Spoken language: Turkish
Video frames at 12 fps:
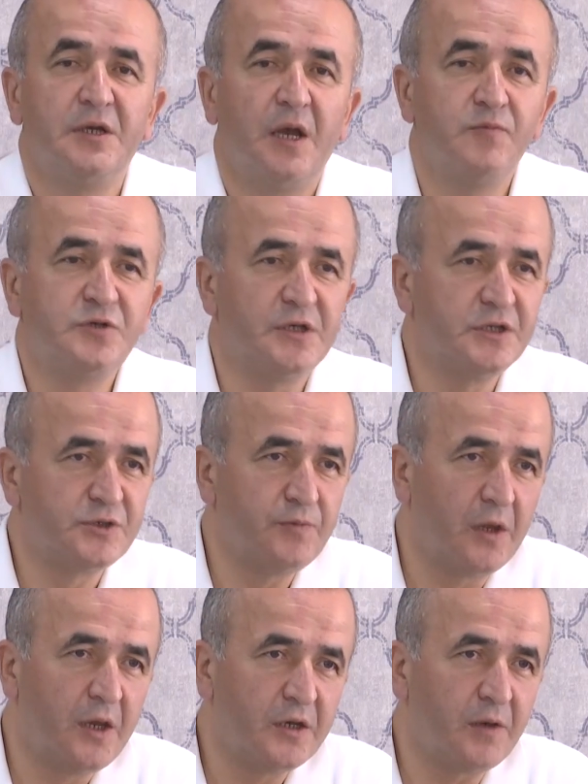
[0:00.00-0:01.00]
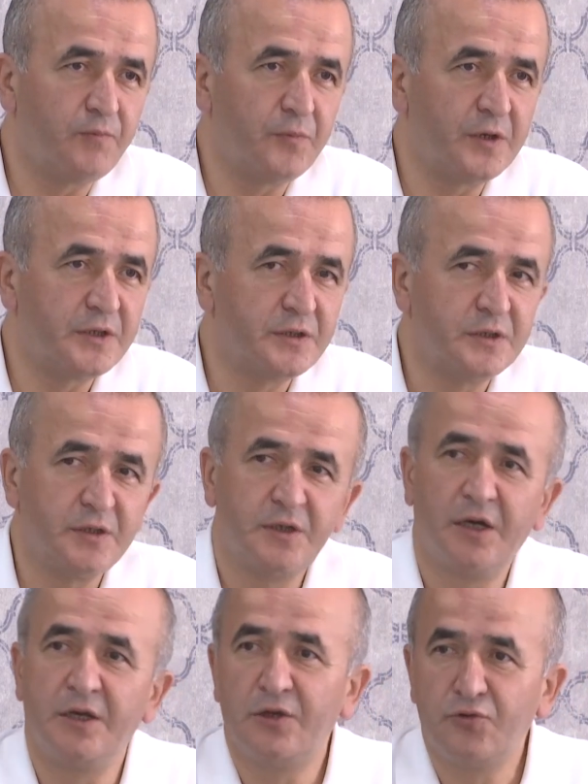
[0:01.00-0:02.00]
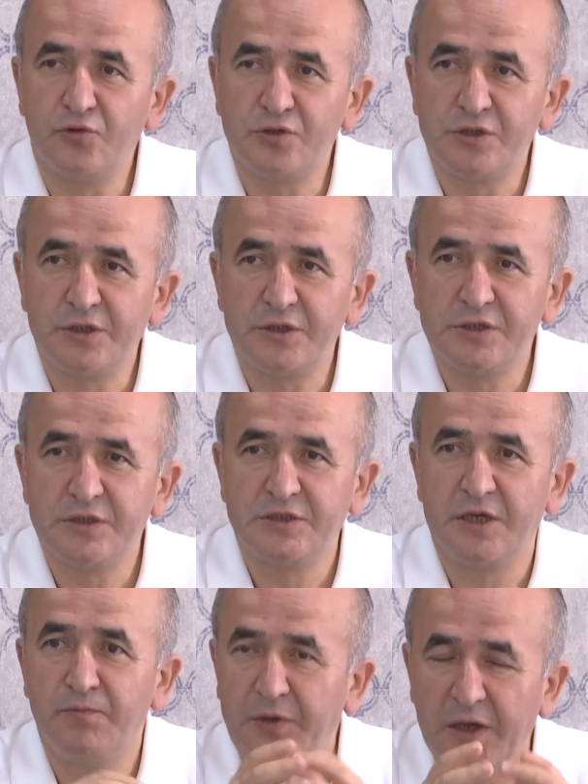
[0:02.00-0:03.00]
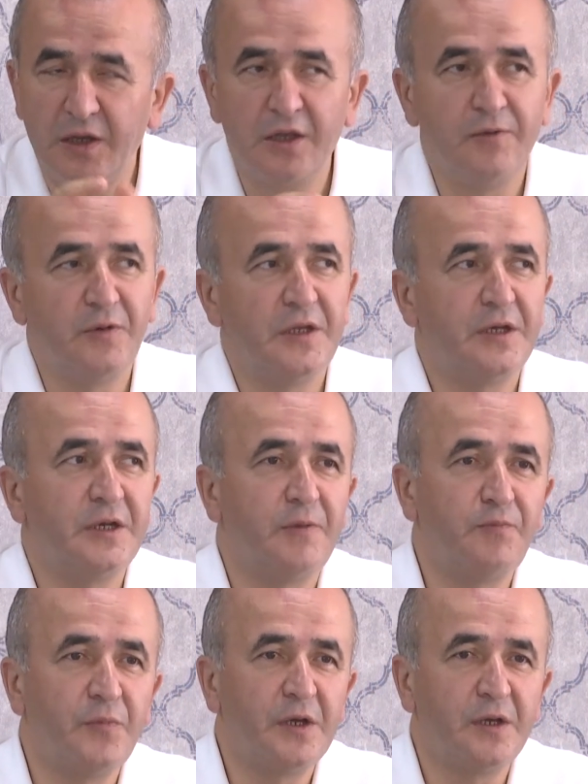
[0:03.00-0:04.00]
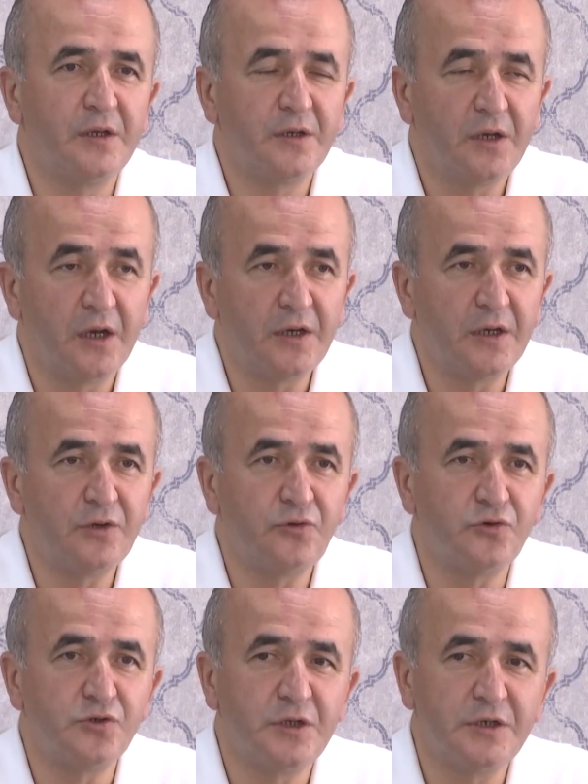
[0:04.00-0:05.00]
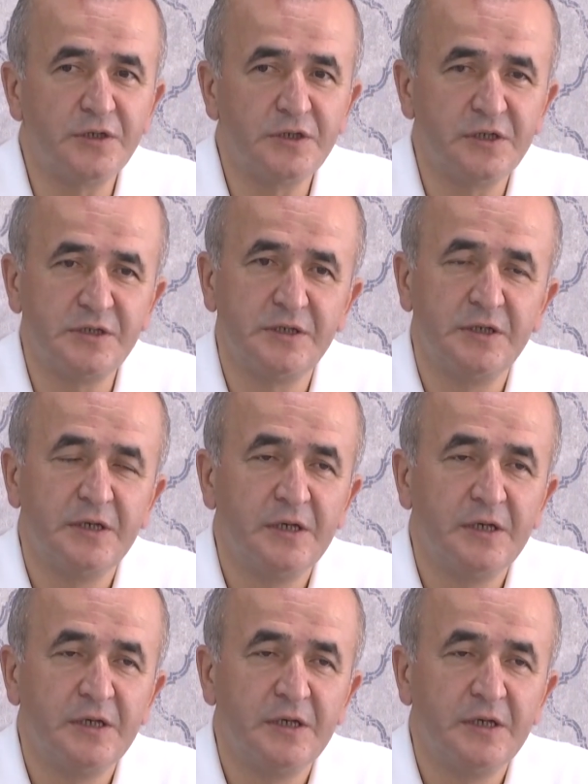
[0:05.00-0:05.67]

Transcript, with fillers: hem çalışmalar yapmaya gayret göstereceğiz, hem planlamalar yapmaya gayret göstereceğiz.